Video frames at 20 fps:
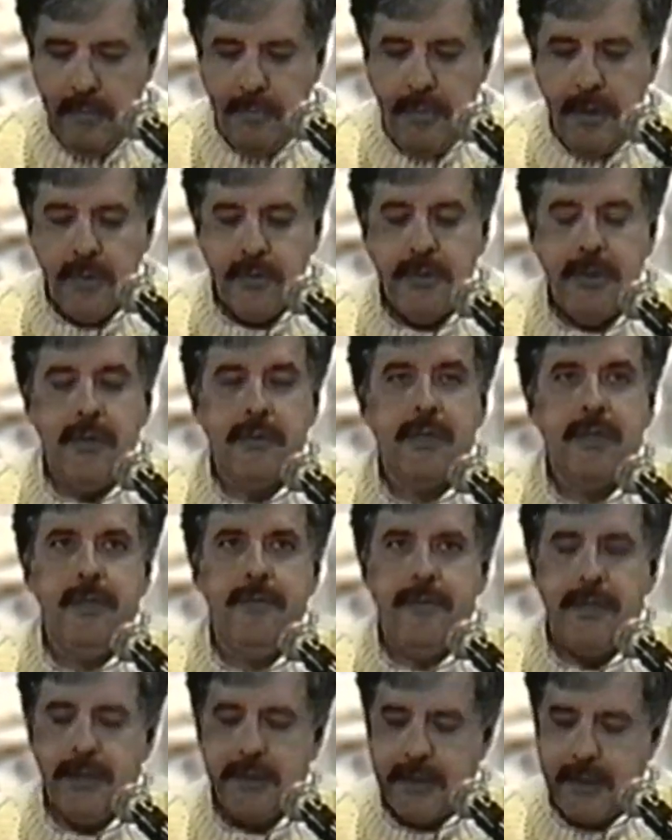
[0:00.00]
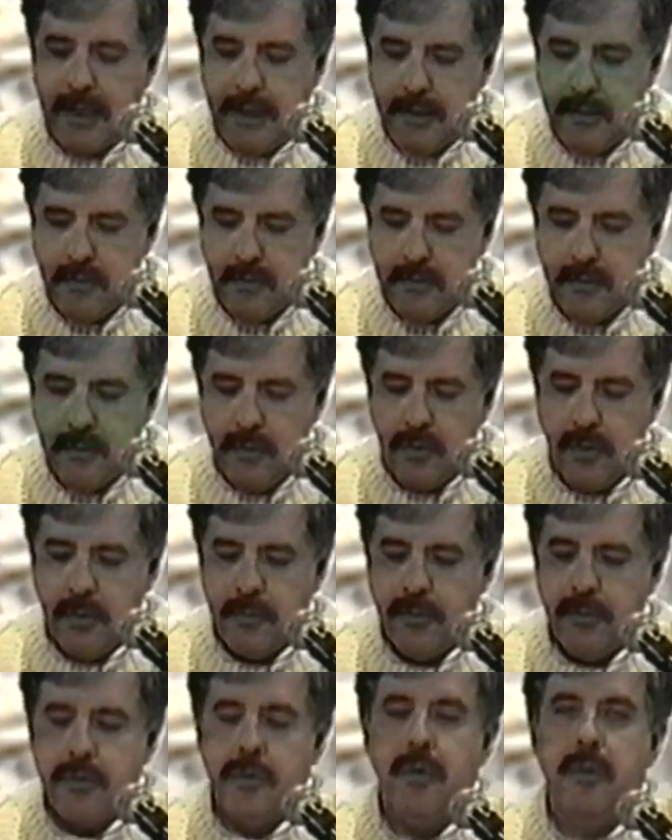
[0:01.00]
pelos seus adversários
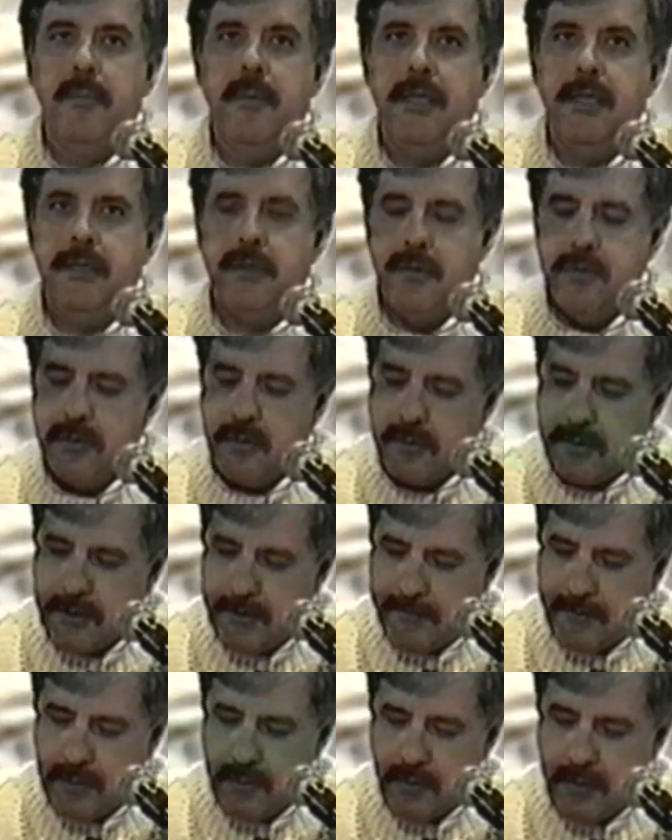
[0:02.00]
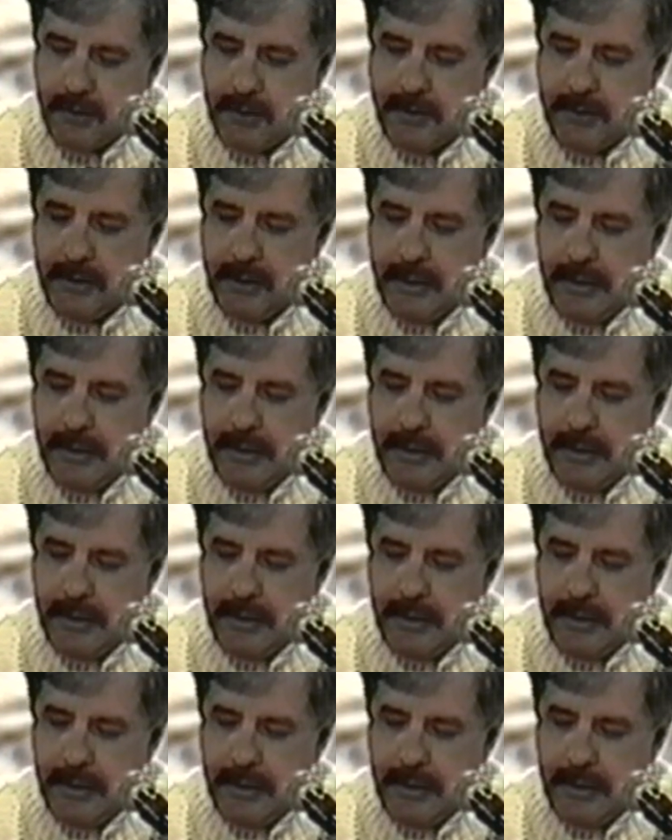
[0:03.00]
como os românticos conservadores,